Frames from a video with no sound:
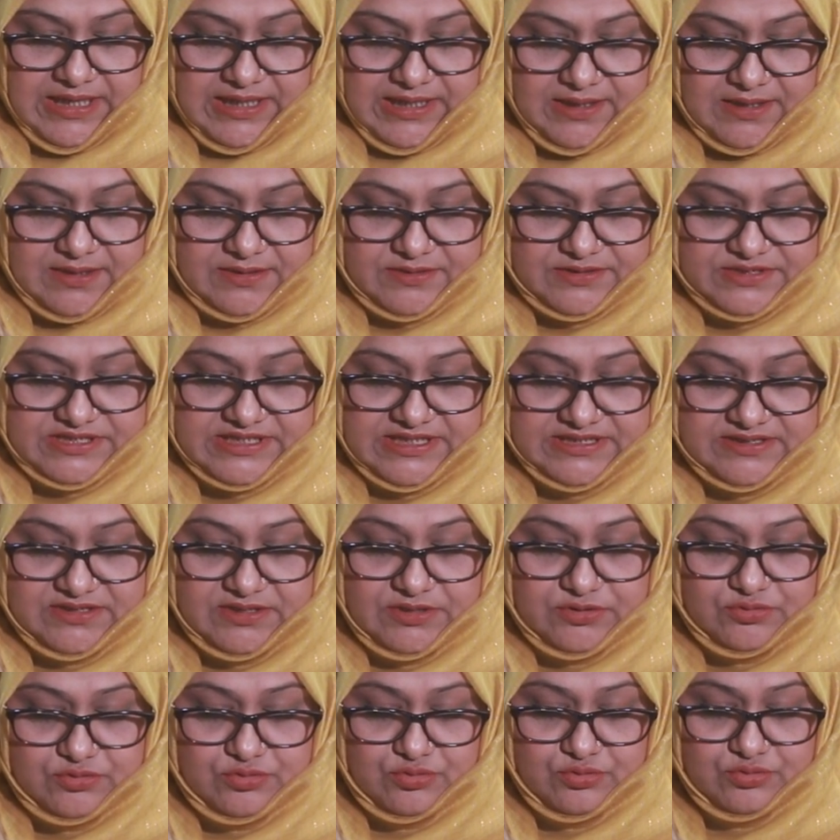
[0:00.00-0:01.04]
আর
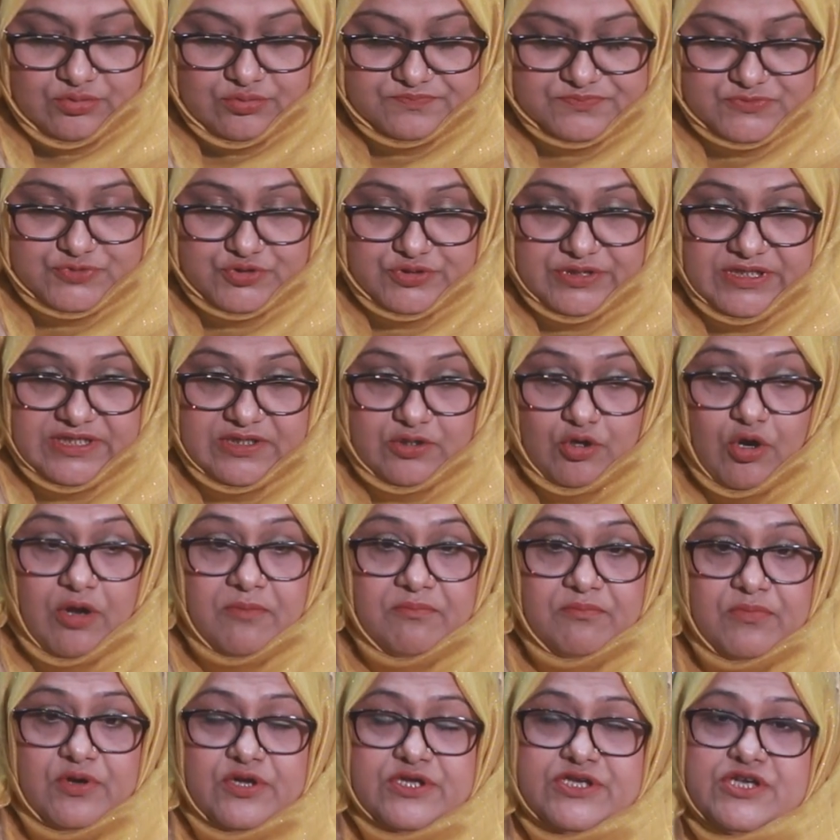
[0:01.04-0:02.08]
সাধারণত যদি কম
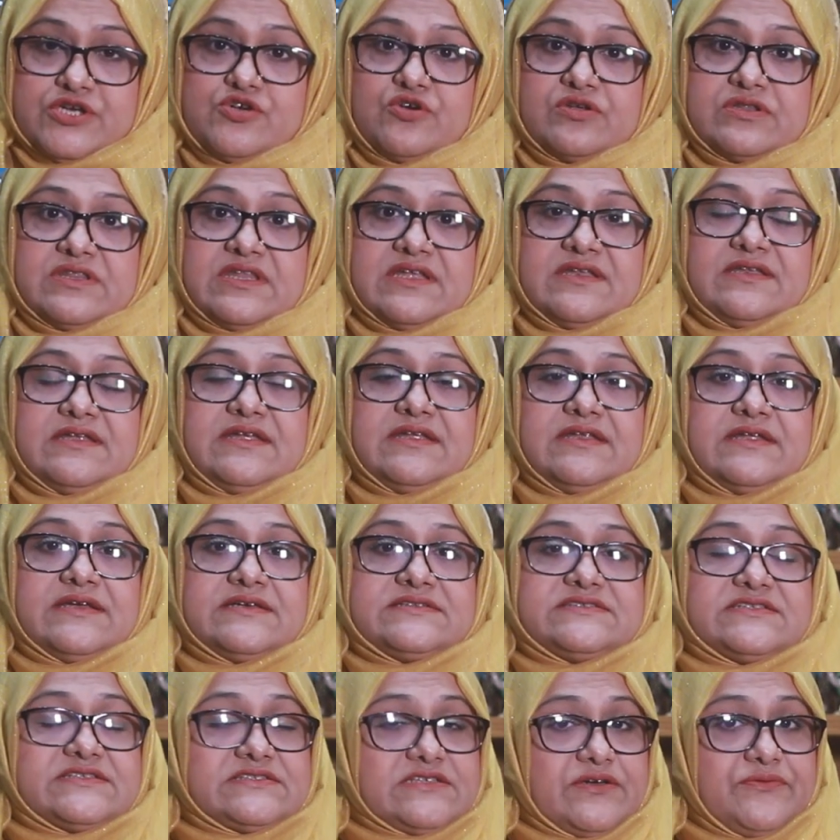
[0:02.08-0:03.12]
বয়সী সন্তান নিলে
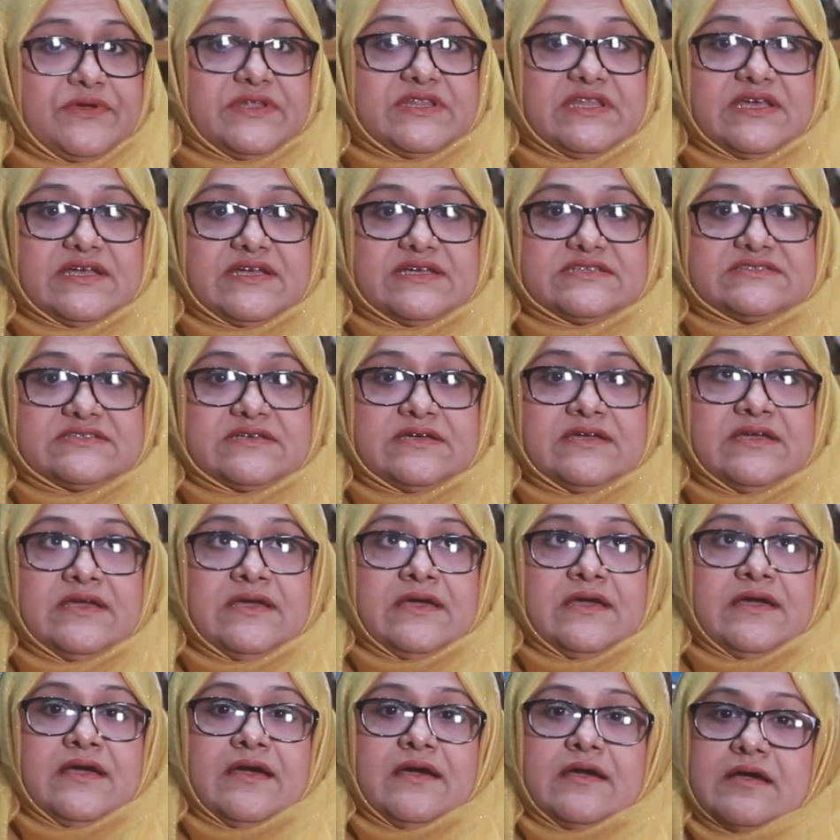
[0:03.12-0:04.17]
যেটা হয়ে থাকে যে
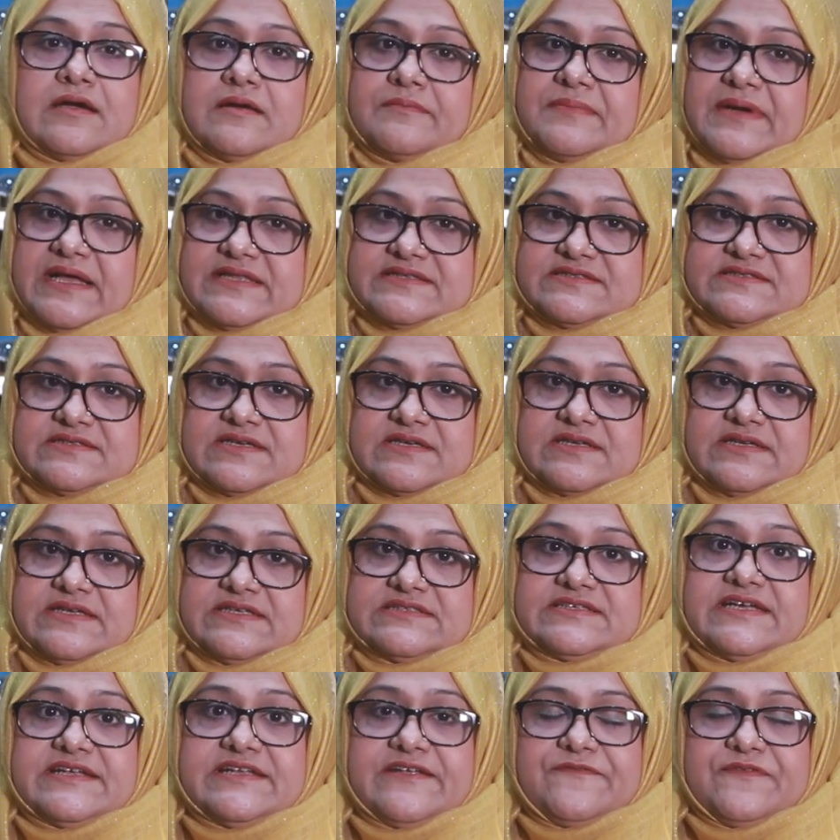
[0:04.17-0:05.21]
বাচ্চা
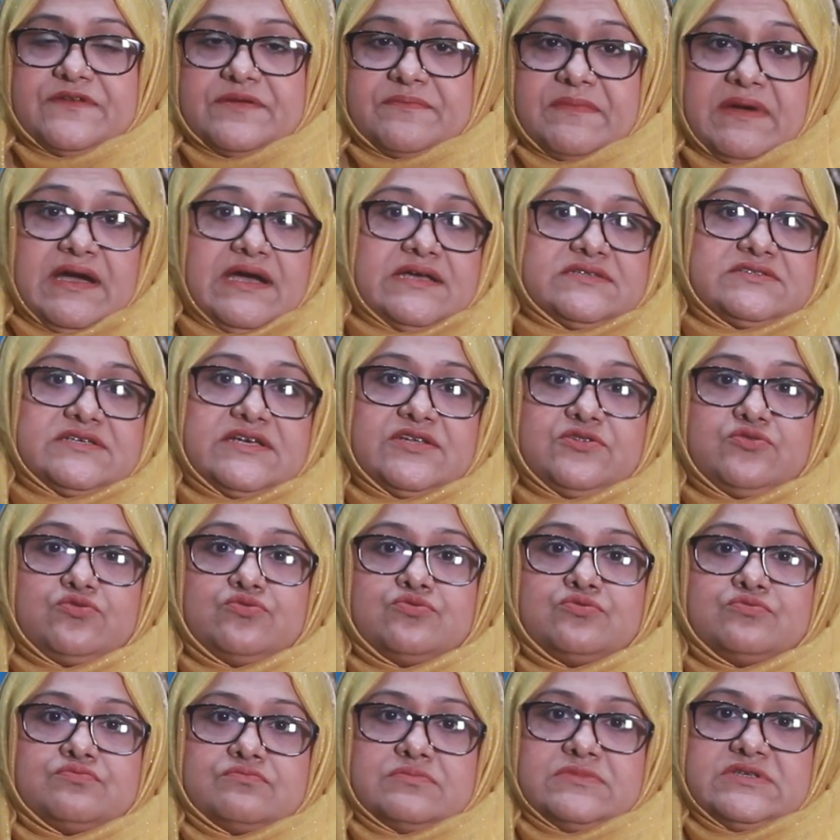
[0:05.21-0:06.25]
নিজেই ডেফি মা যেহেতু
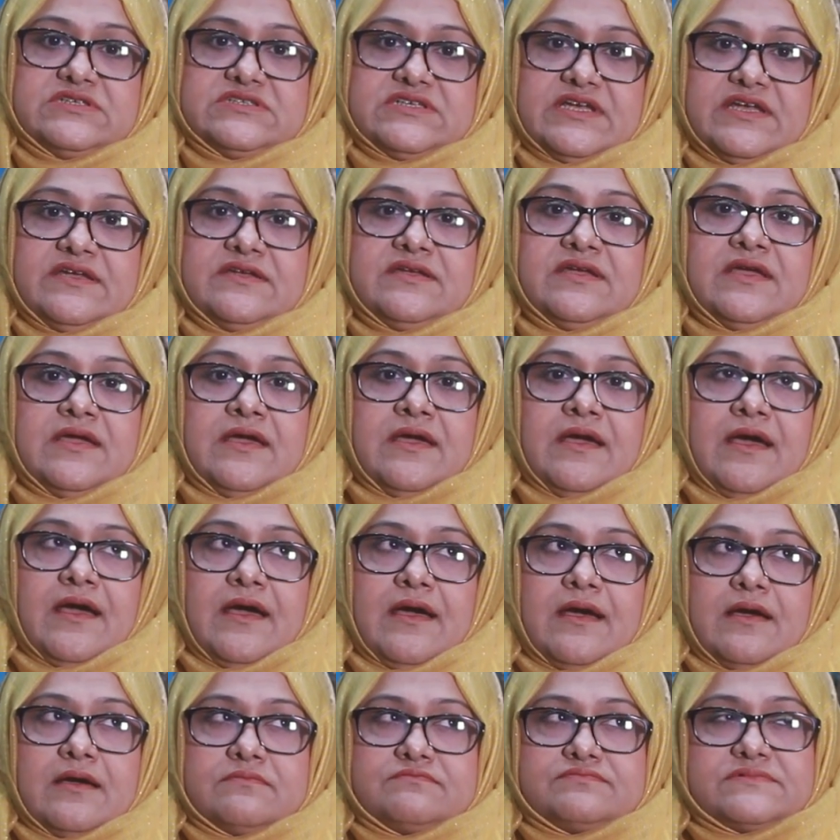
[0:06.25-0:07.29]
নিজেই
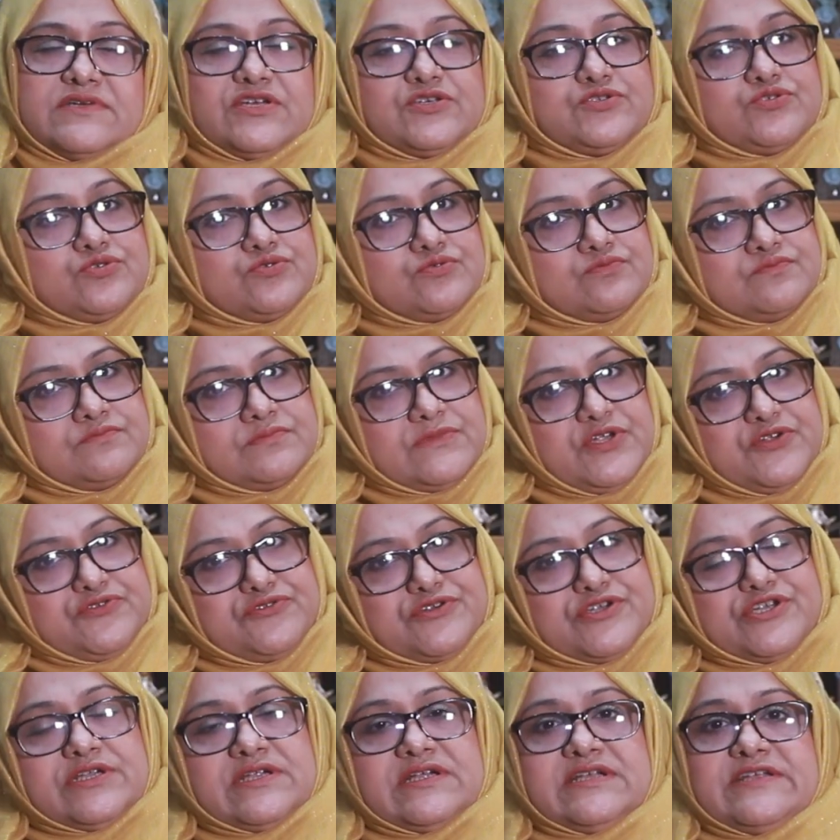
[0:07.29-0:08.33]
কিছু
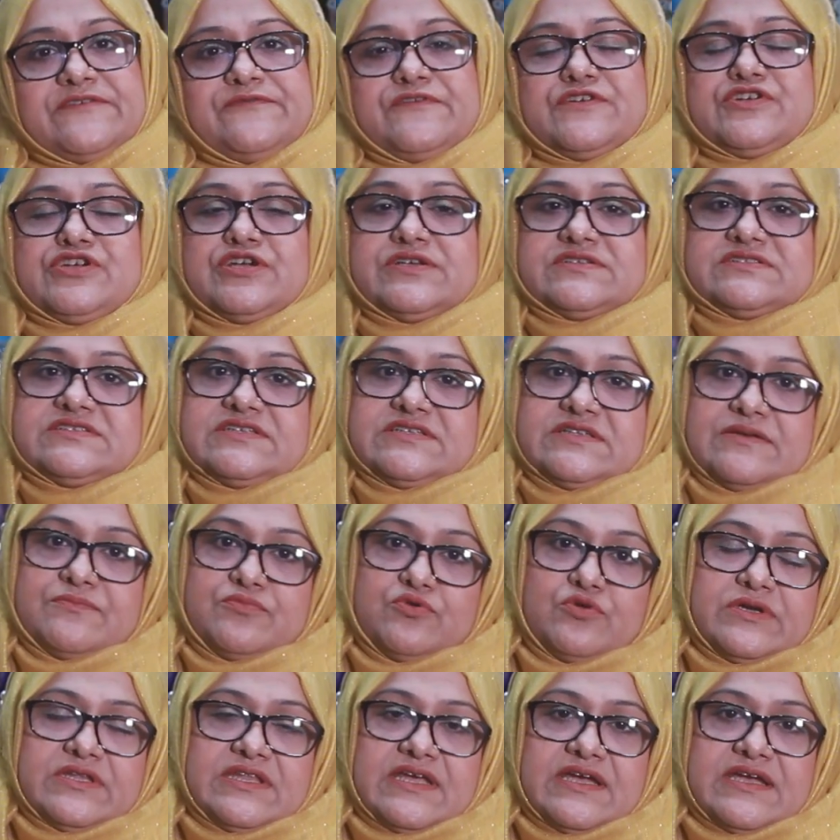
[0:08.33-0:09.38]
নিউট্রিশনাল ডেফিসিয়েন্সিতে
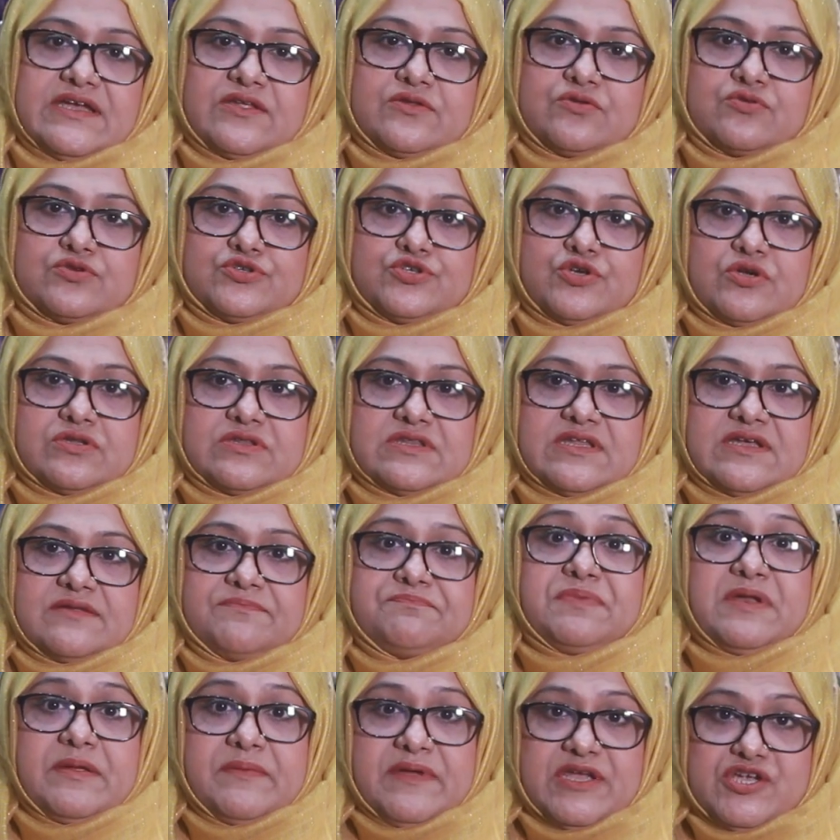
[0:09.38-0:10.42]
ভুগে থাকে তো সন্তান
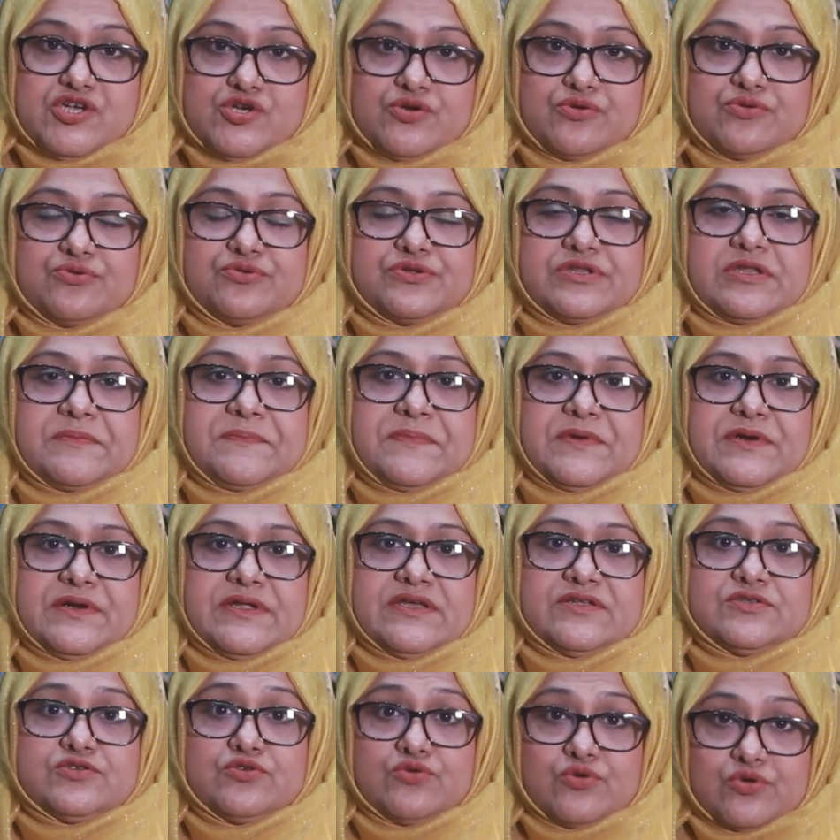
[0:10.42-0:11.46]
প্রিমেচুর হতে পারে
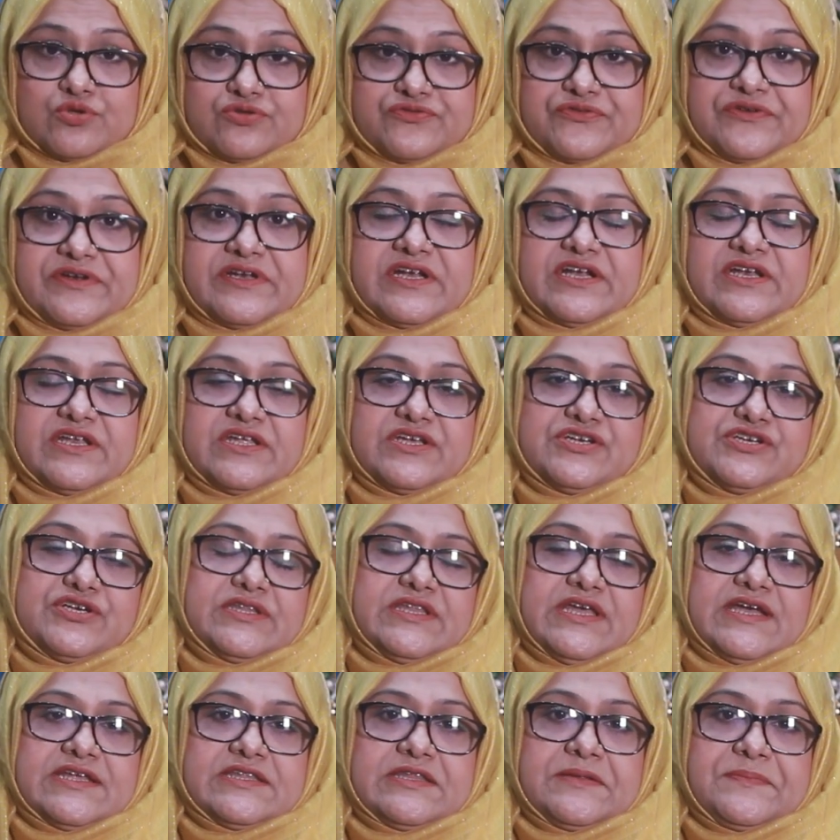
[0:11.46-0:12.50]
গ্রোথ রিটার্ডেশন
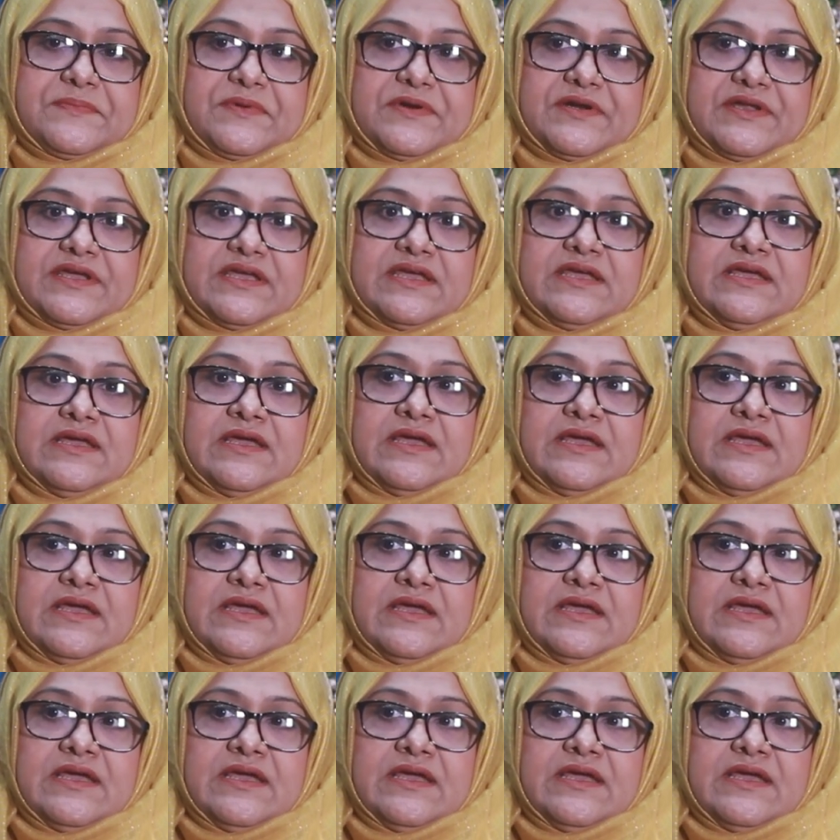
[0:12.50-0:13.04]
থাকতে পারে